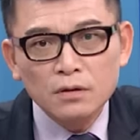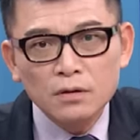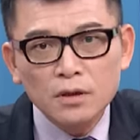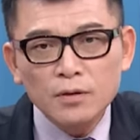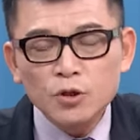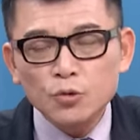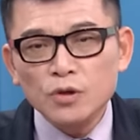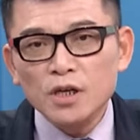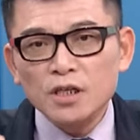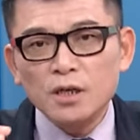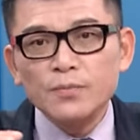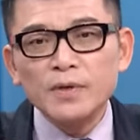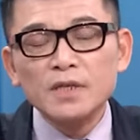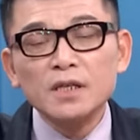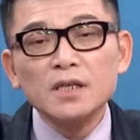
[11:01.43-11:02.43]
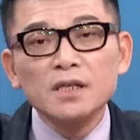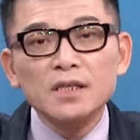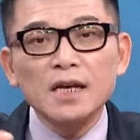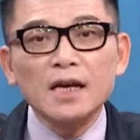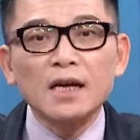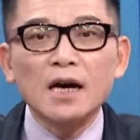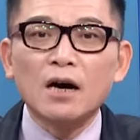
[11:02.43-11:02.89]
因为主力的成本已经
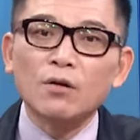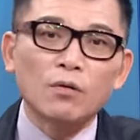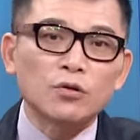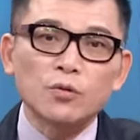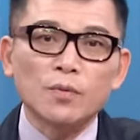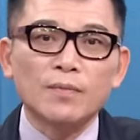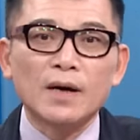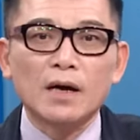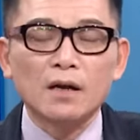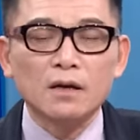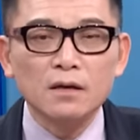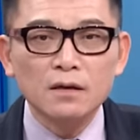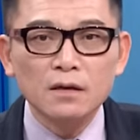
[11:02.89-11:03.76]
垫高了，我就不怕了，